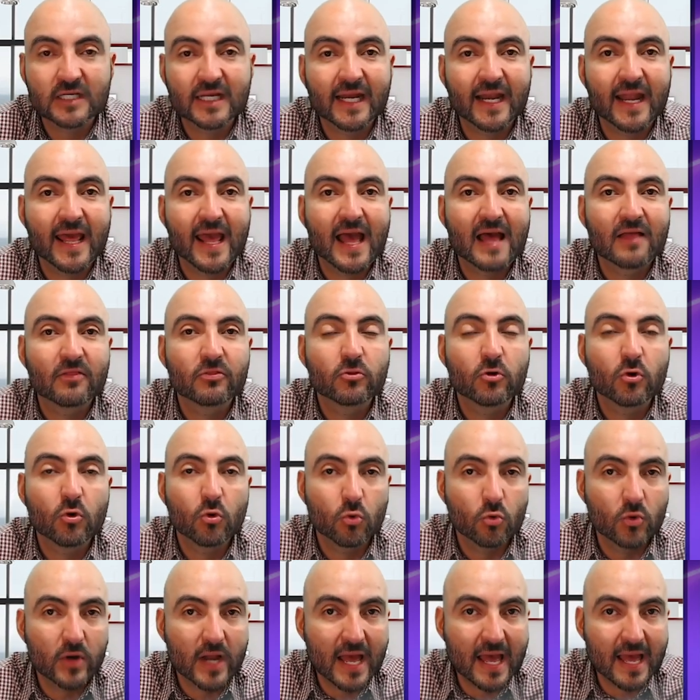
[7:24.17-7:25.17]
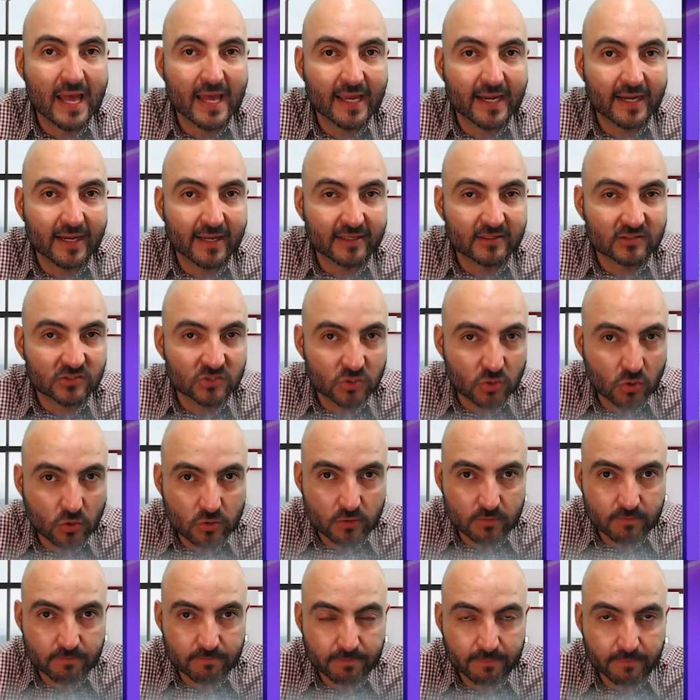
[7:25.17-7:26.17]
creando una
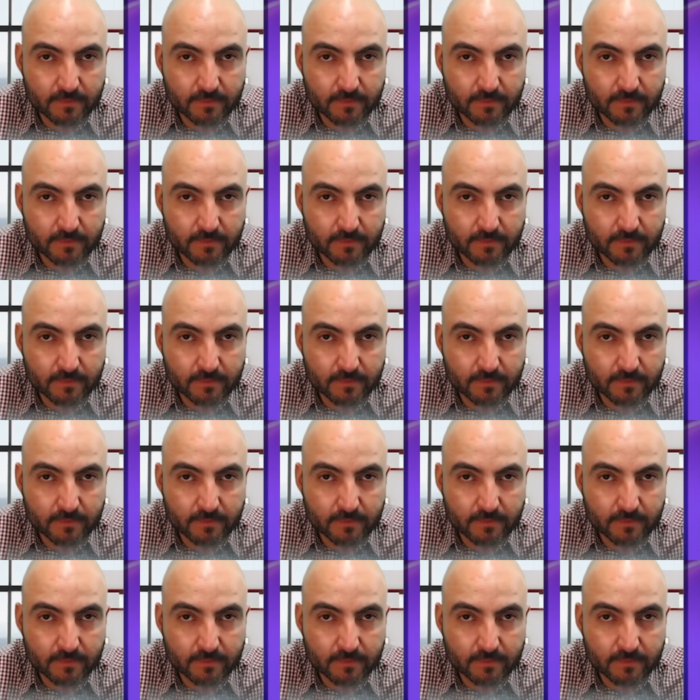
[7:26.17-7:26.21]
erección.